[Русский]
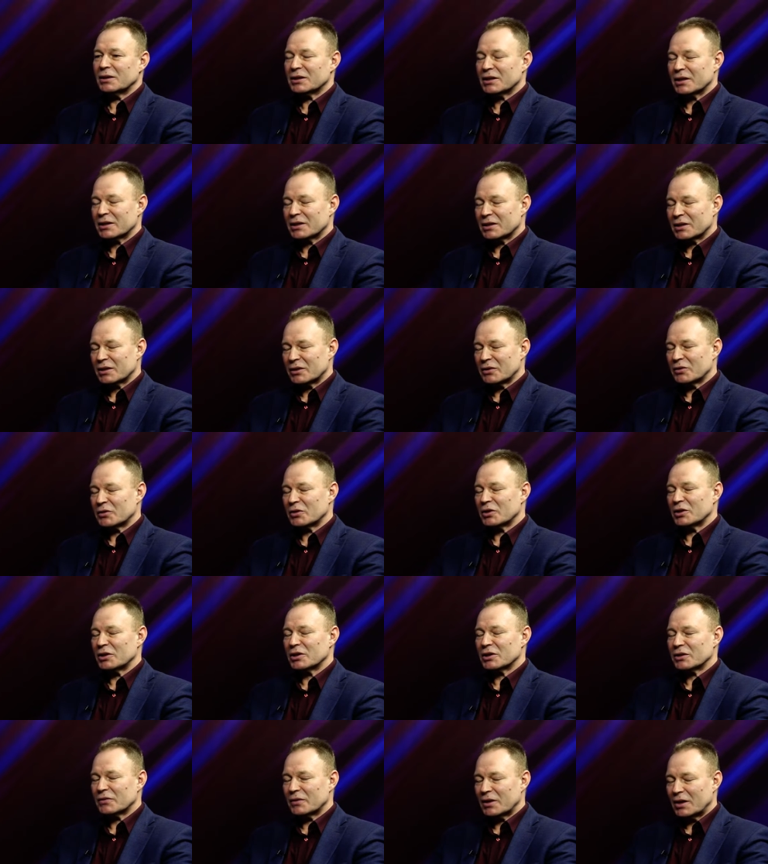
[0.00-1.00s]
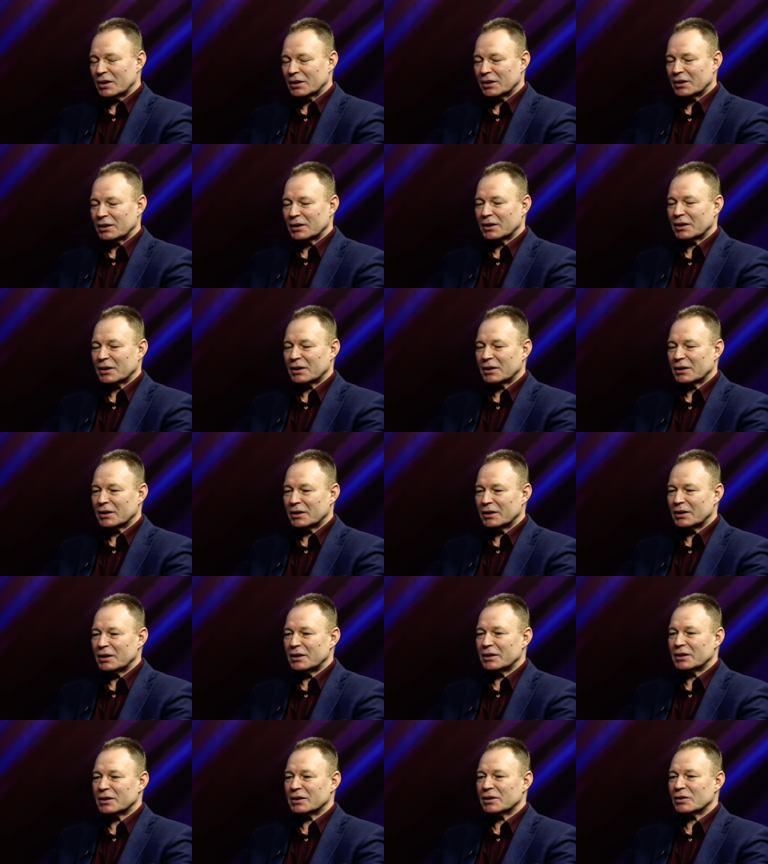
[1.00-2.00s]
несанкционированные да. свалки
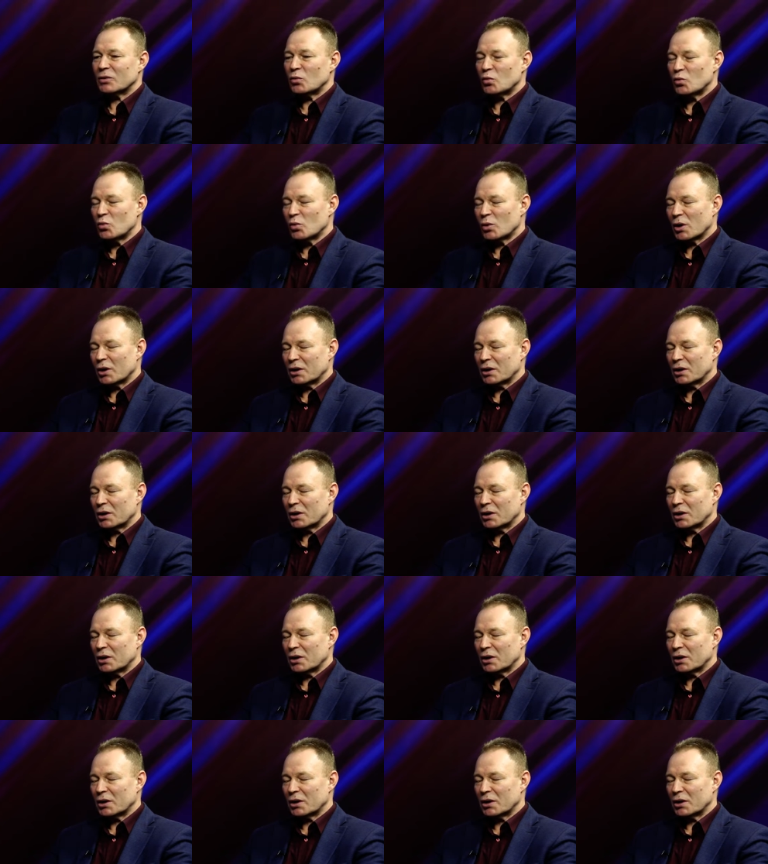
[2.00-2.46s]
находились у